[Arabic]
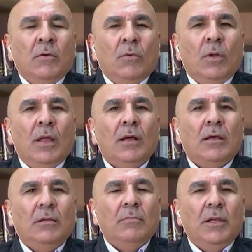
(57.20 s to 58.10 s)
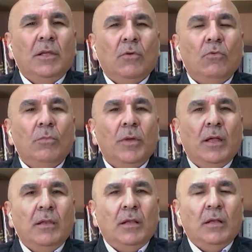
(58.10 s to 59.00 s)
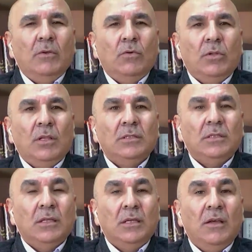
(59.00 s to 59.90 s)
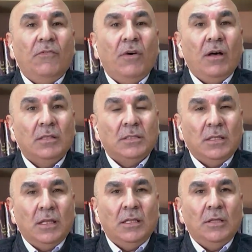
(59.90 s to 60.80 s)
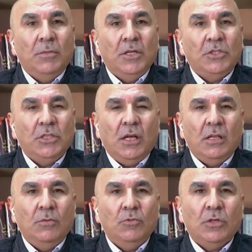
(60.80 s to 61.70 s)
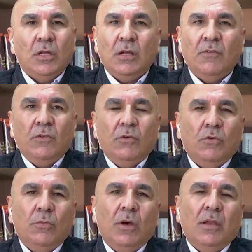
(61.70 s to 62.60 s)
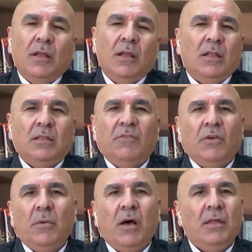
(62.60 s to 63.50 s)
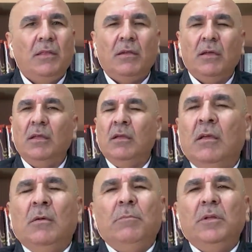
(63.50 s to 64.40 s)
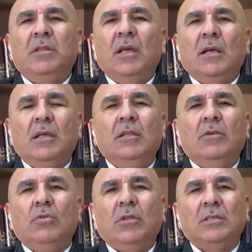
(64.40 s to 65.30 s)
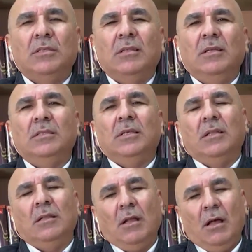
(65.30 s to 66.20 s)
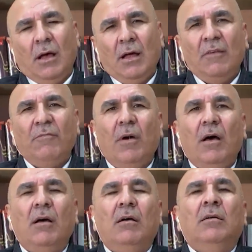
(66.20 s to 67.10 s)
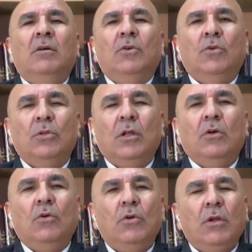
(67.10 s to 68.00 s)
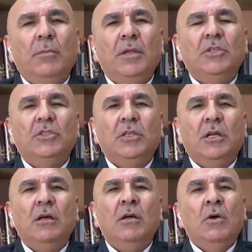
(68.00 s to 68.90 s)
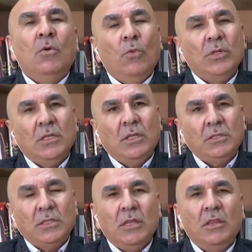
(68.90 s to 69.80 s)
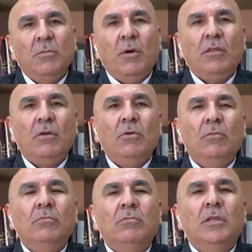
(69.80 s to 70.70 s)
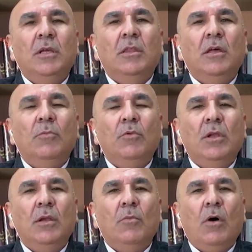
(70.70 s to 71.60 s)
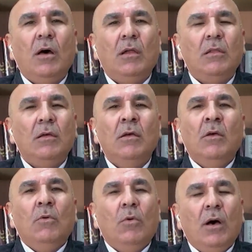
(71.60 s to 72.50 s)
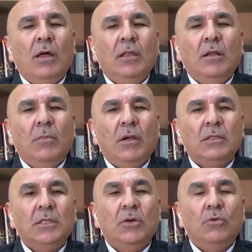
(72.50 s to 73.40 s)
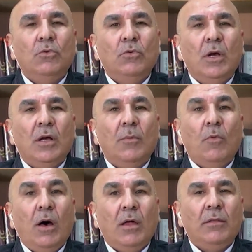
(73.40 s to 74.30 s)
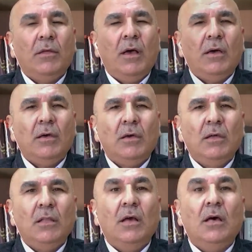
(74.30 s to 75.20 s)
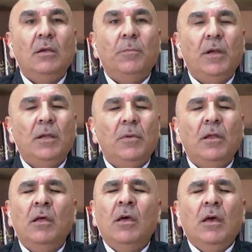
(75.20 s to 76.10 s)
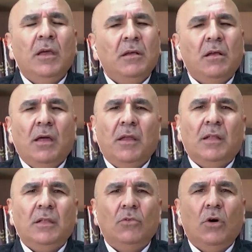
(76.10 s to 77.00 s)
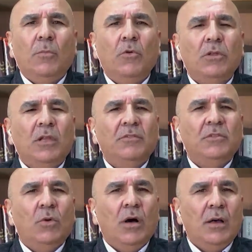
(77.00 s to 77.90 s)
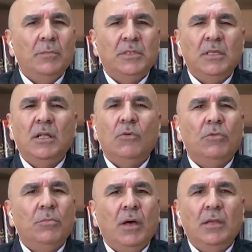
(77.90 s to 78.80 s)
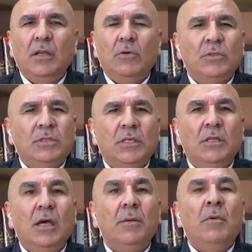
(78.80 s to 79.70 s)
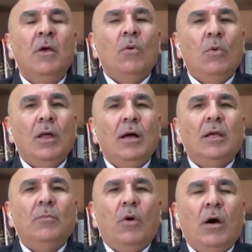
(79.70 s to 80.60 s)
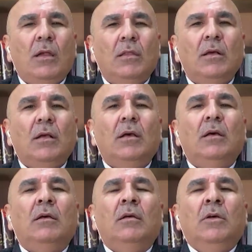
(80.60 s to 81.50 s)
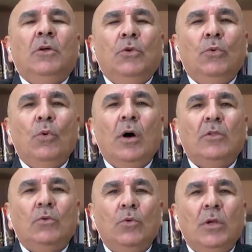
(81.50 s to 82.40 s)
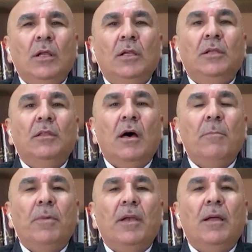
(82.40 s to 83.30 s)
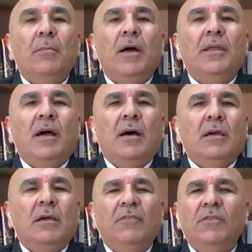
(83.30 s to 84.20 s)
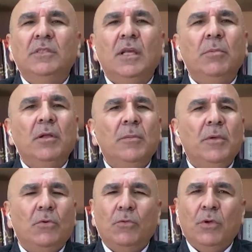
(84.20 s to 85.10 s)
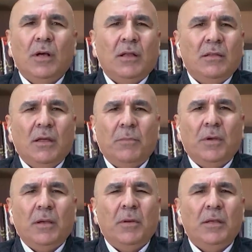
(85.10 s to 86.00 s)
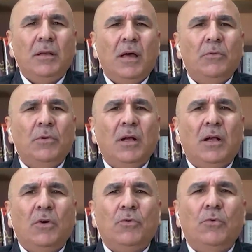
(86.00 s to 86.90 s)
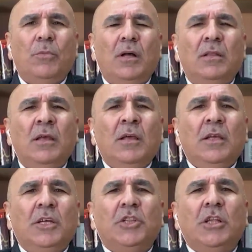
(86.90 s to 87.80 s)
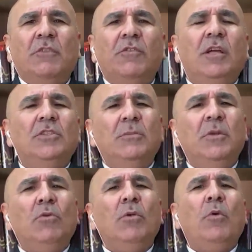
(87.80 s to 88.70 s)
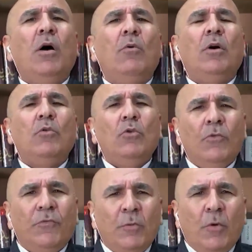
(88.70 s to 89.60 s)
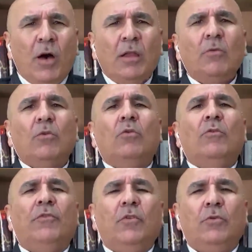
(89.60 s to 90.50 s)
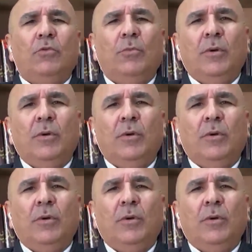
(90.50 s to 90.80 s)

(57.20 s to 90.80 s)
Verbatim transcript: ولكن من يقول بأن الكتلة الصدرية فقط ستأتي من الشيعة للمشاركة في الحكومة أنا لا أتفق مع هذا الرأي بالتأكيد الكتلة الصدرية ستتحالف مع كتل أخرى من الشيعة وستستثني بعضهم ليذهبوا إلى المعارضة وهذه المرة سيكون هناك معارضة حقيقية داخل البرلمان إن كان عددها مختلف سواء 50 أو 80 أو 90 نائب ولكن معارضة ك نواة أولى لنظام برلماني حقيقي في السابق طيب. لم يكن هناك نظام برلماني كان هناك حكومات يشترك فيها الجميع وكلهم في المعارضة وكلهم في الحكومة